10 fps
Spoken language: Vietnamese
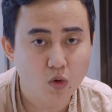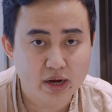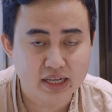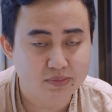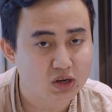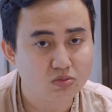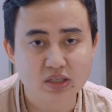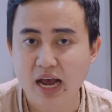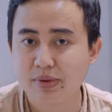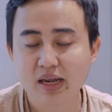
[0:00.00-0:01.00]
hút bụi này thì mình
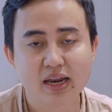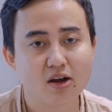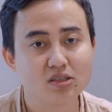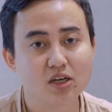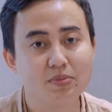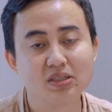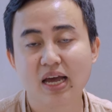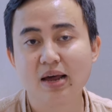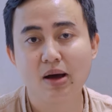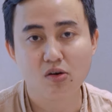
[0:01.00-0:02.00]
cũng chả biết là nó sẽ có mức
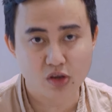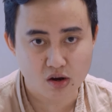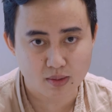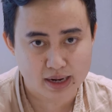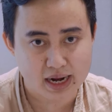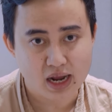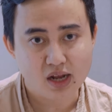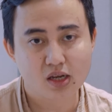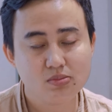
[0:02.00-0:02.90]
giá là bao nhiêu các bạn ạ.